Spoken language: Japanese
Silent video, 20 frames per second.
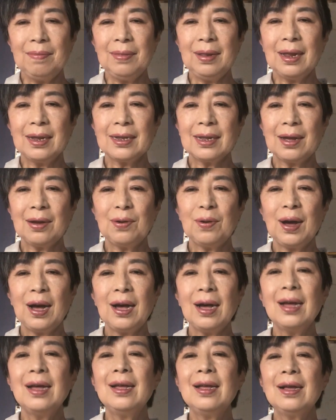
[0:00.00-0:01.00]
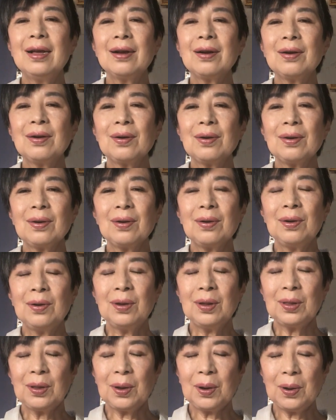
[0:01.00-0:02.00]
皆さんはこ
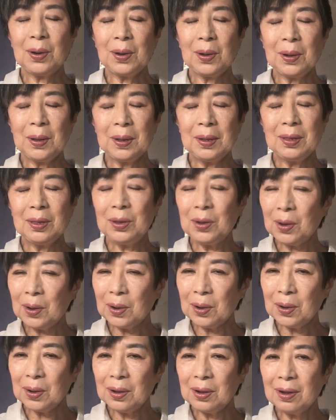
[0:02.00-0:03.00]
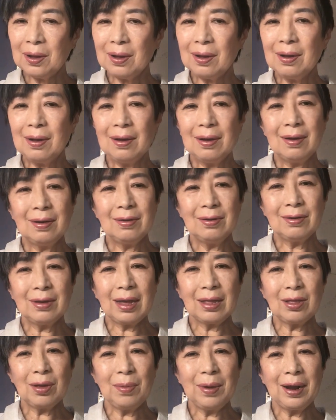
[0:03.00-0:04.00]
のところどう
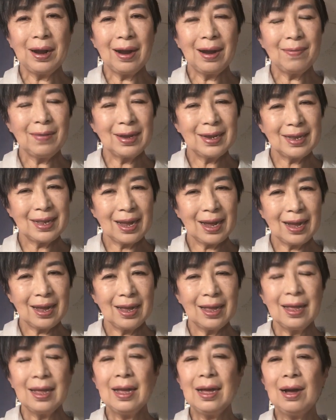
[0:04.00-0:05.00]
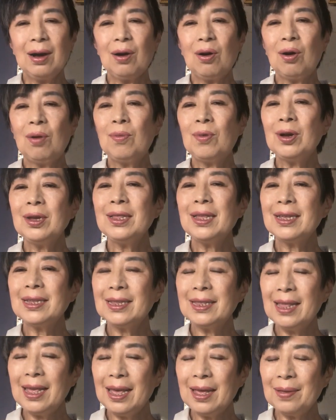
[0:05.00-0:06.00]
受け止められました？重いで
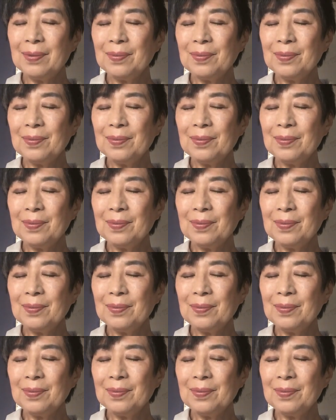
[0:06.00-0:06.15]
すね。